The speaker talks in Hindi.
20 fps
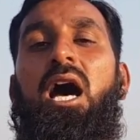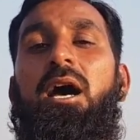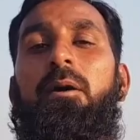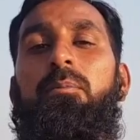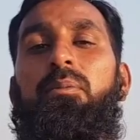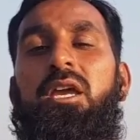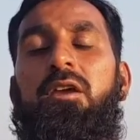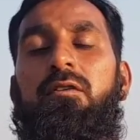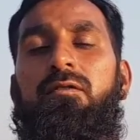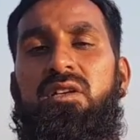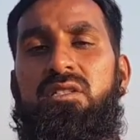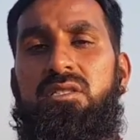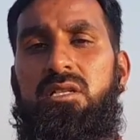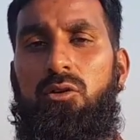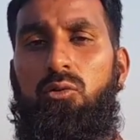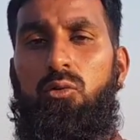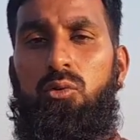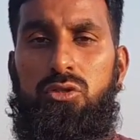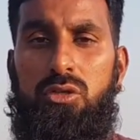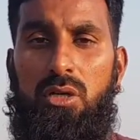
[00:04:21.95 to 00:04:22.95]
आपकी
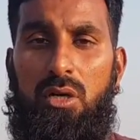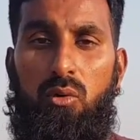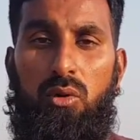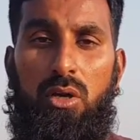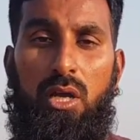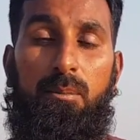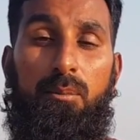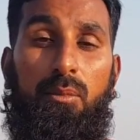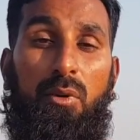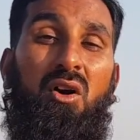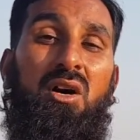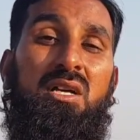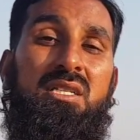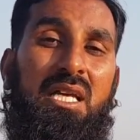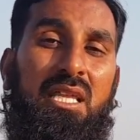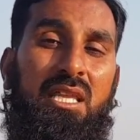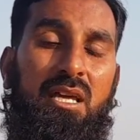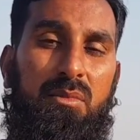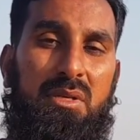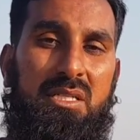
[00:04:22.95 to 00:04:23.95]
फसल को जड़ों के बहुत
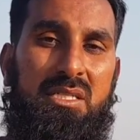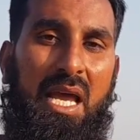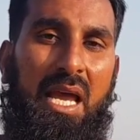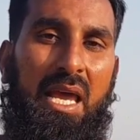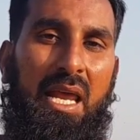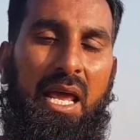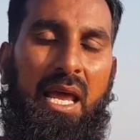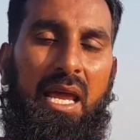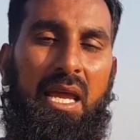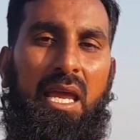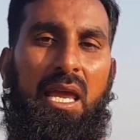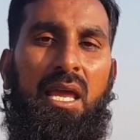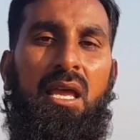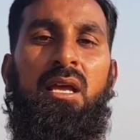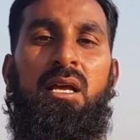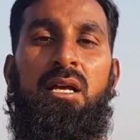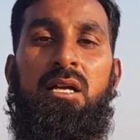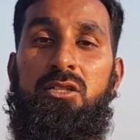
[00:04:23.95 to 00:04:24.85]
ज़्यादा मसाइल आएंगे